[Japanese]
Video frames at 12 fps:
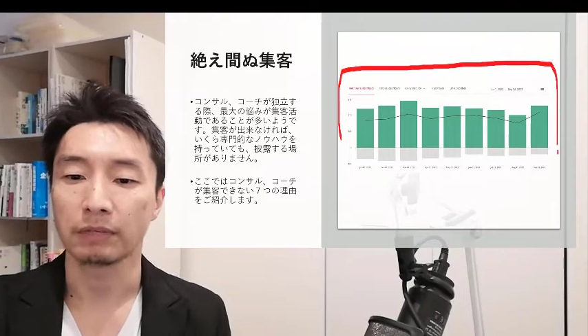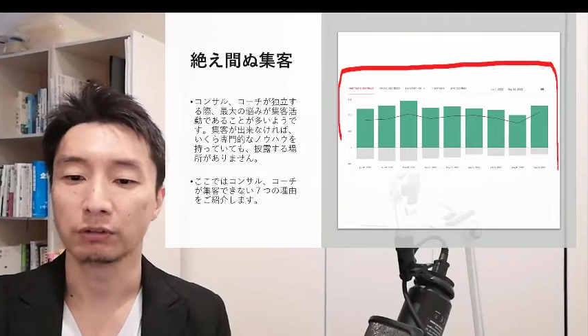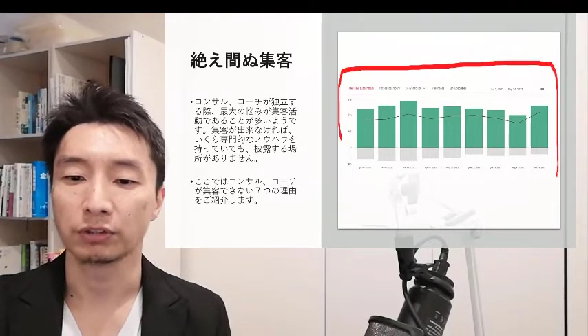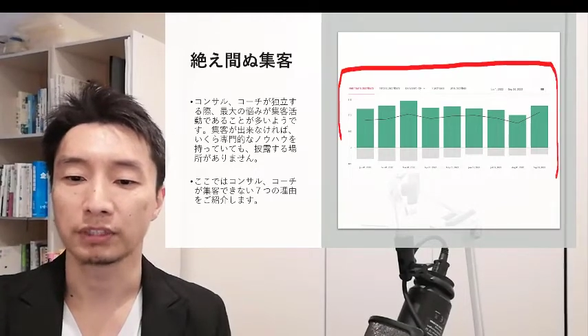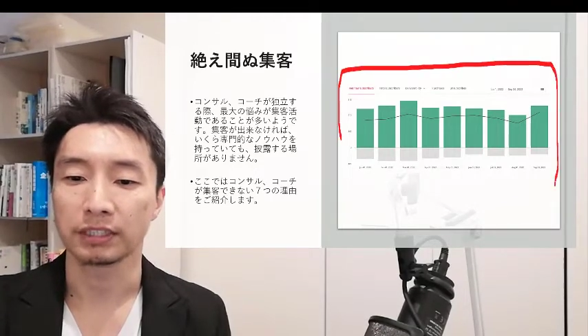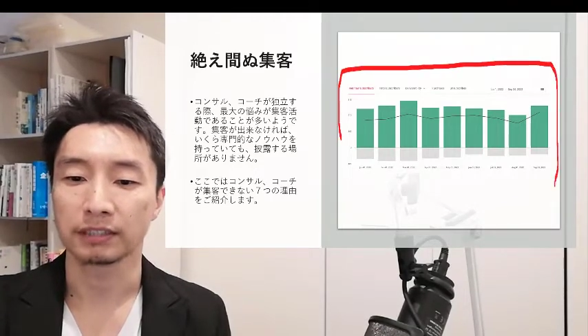ま
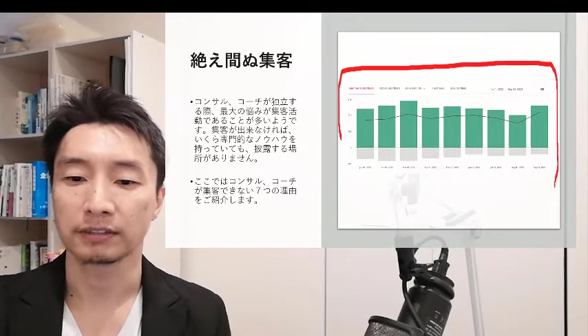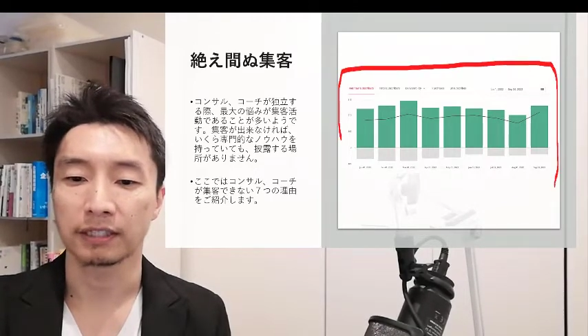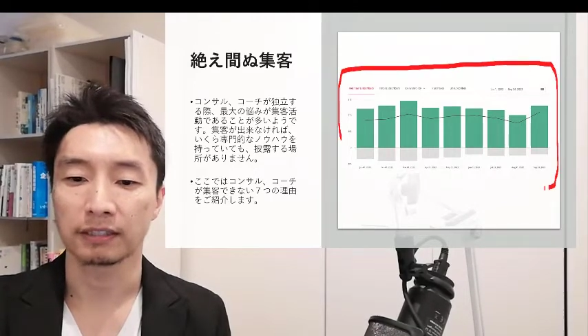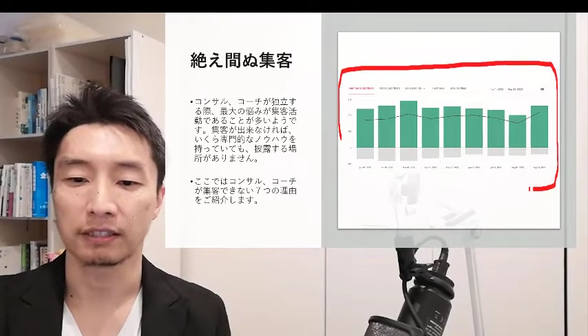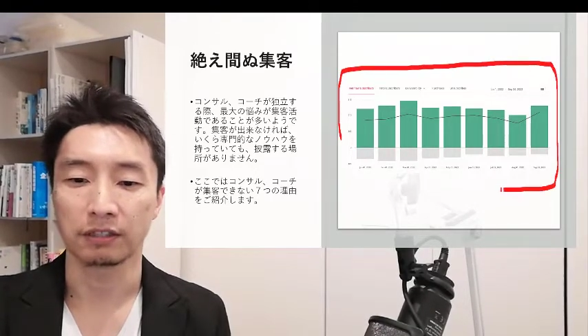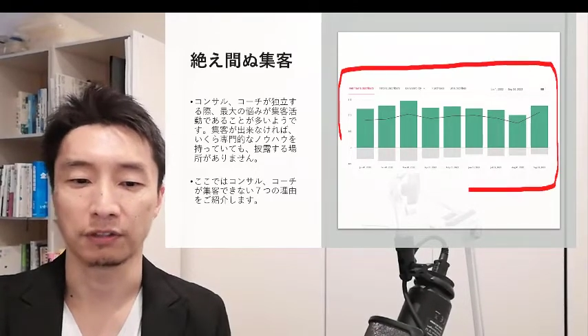あ、うちが
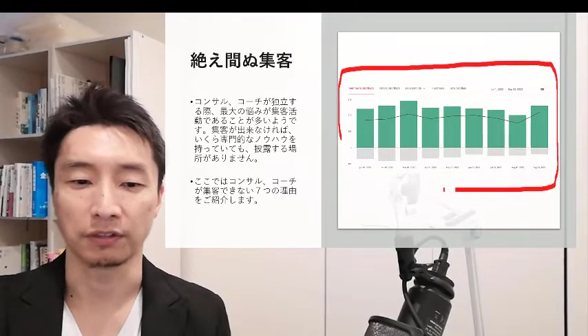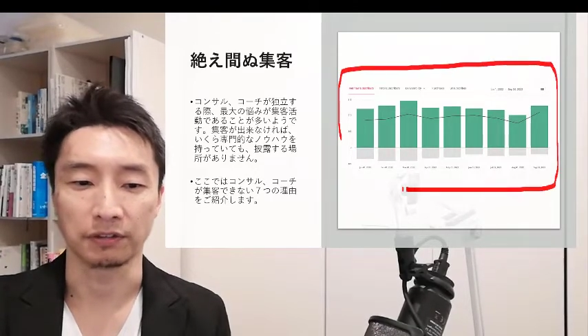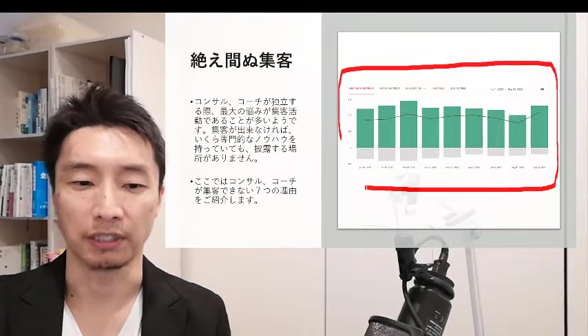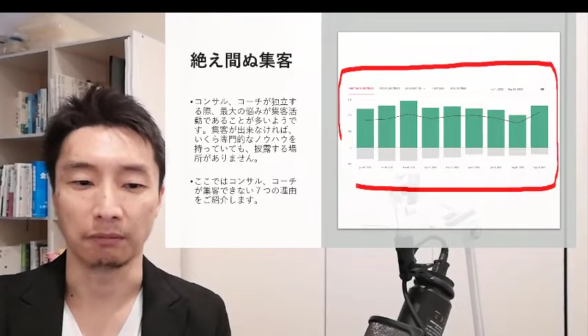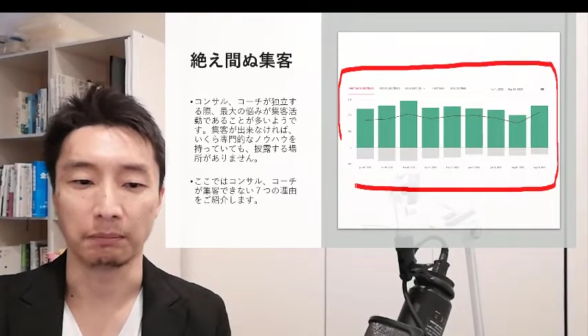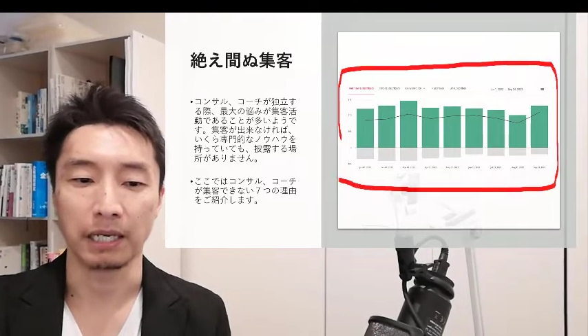使っているで
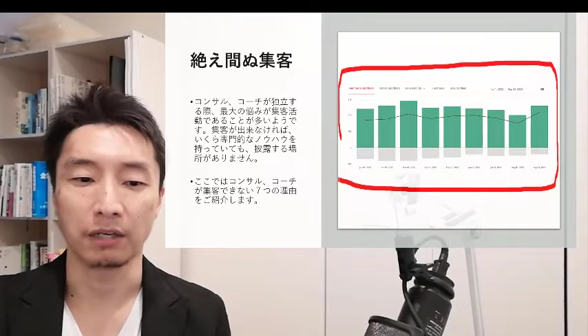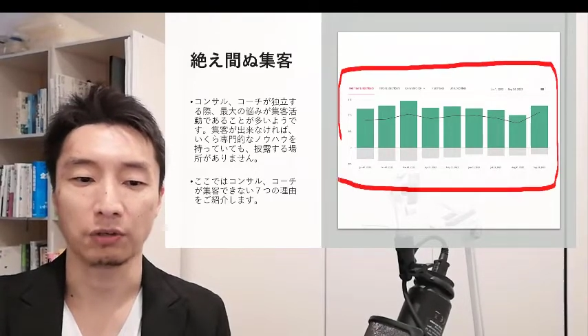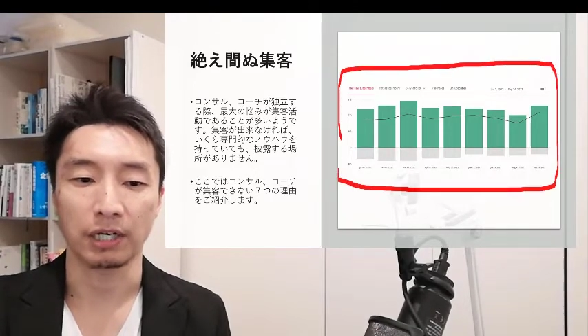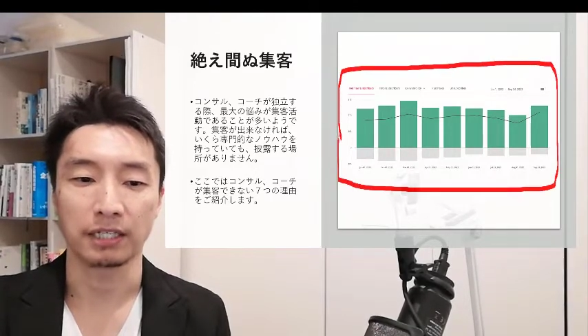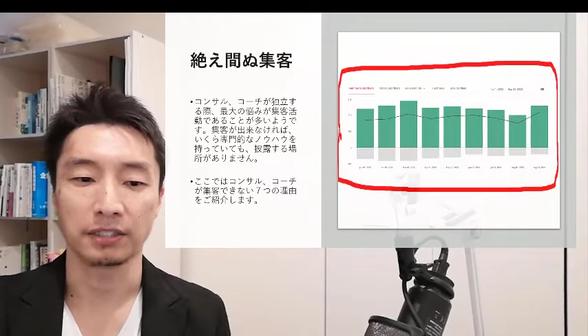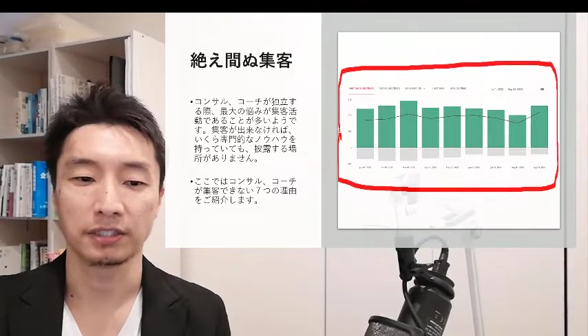すね、
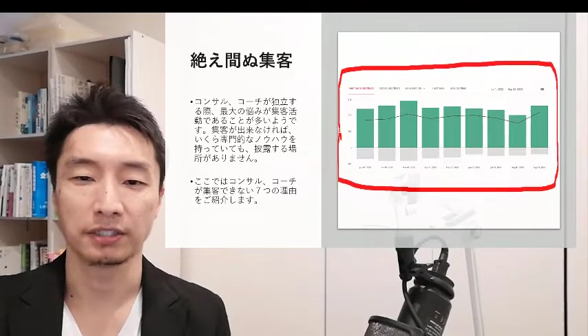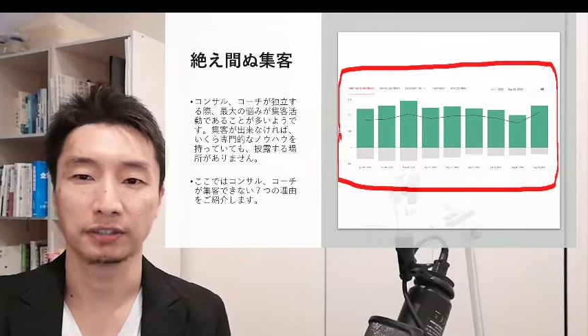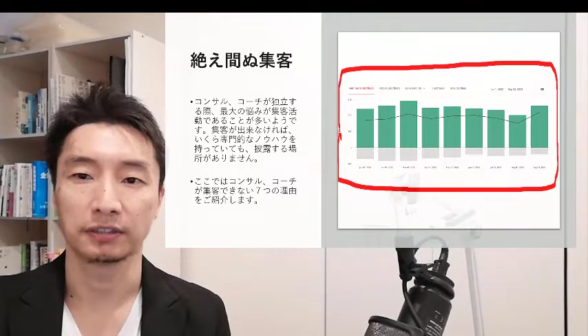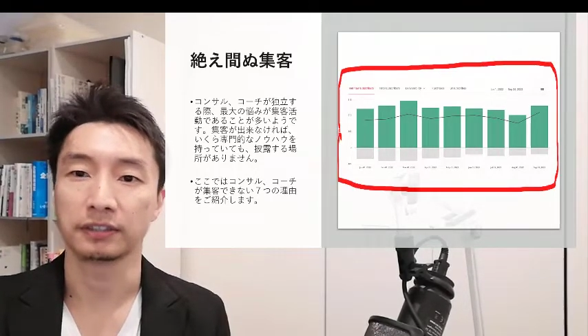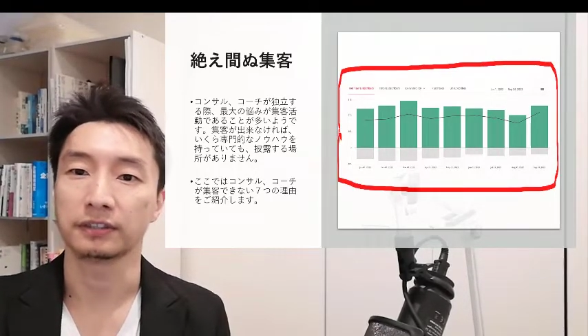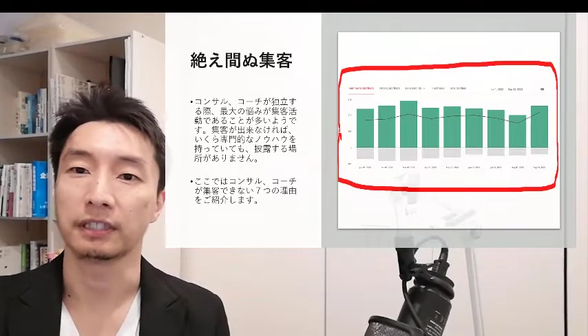メール配
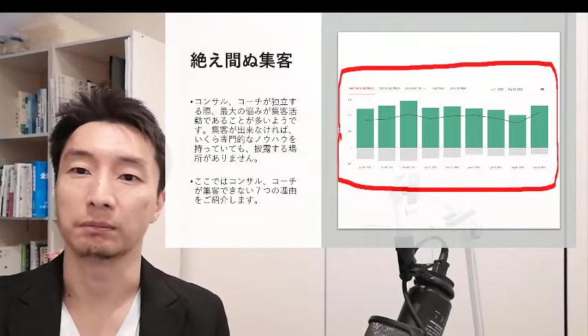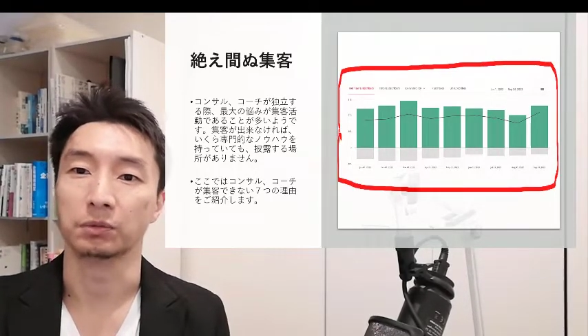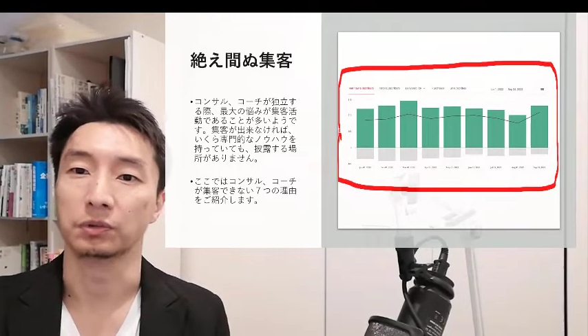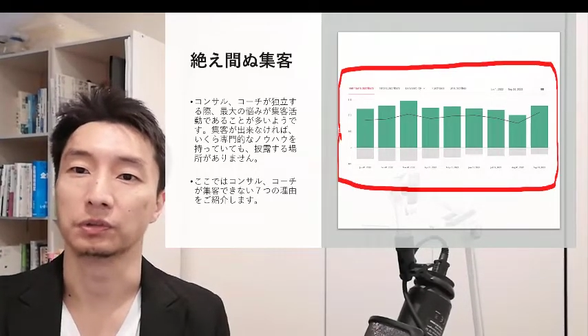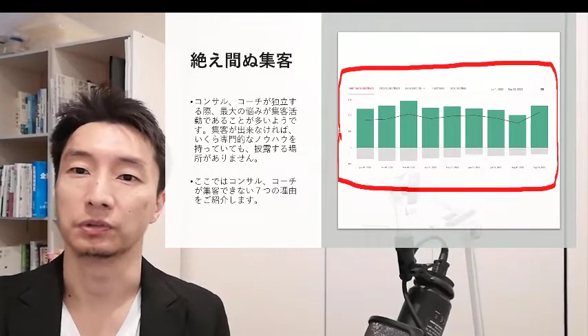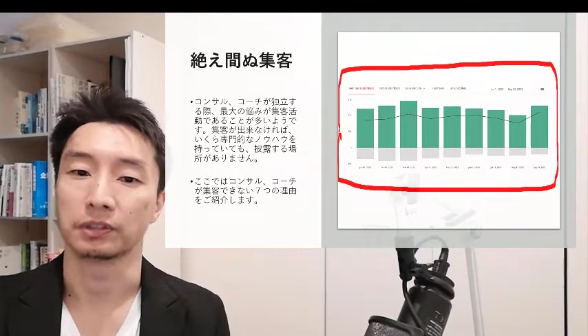信システム
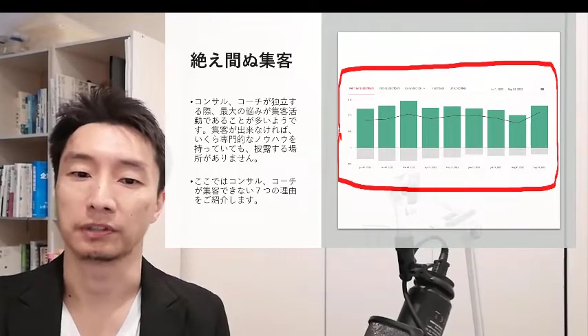で